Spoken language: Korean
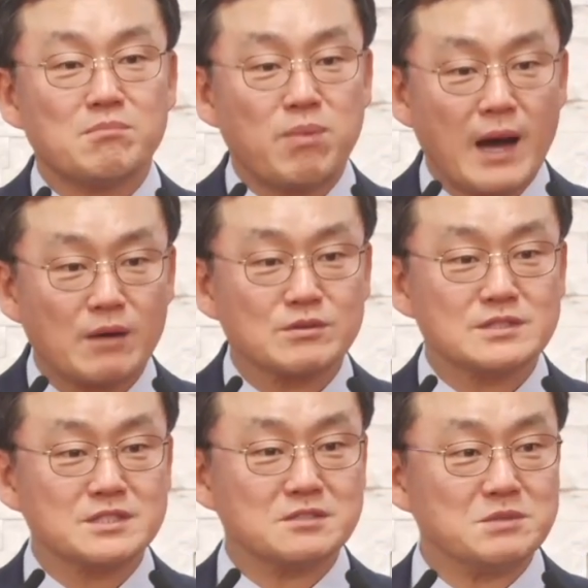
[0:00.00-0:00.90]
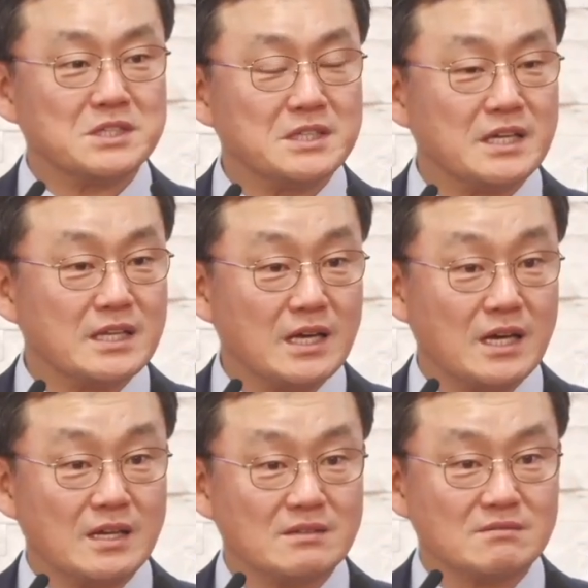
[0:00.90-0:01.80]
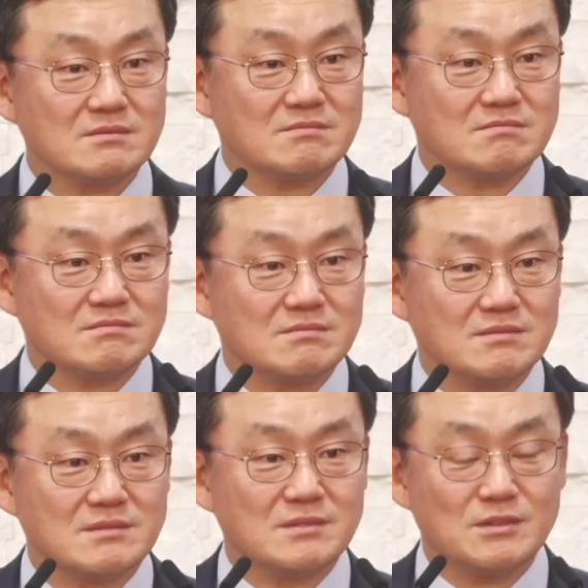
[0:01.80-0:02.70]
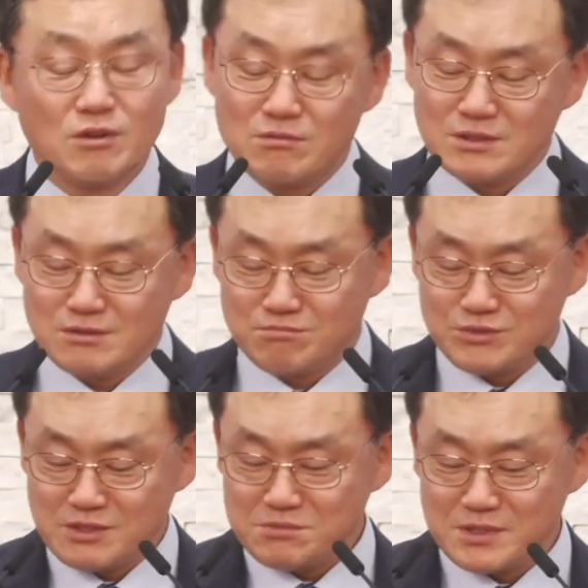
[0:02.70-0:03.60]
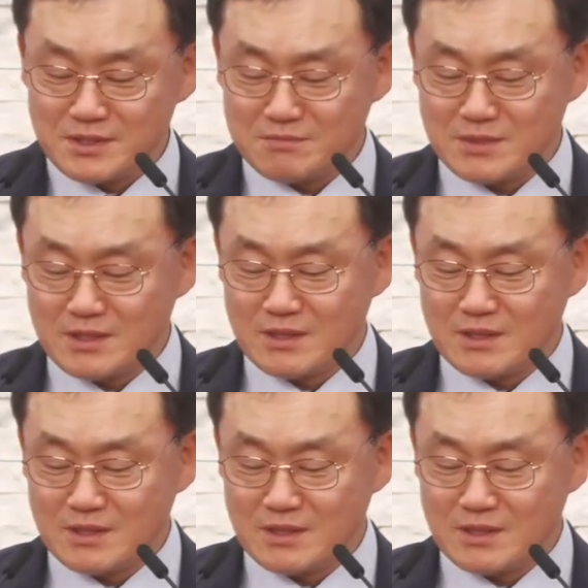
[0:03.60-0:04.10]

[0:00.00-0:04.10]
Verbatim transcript: 바로 지금이 그 날이다. 여러분 이거 붙잡으셔야 됩니다.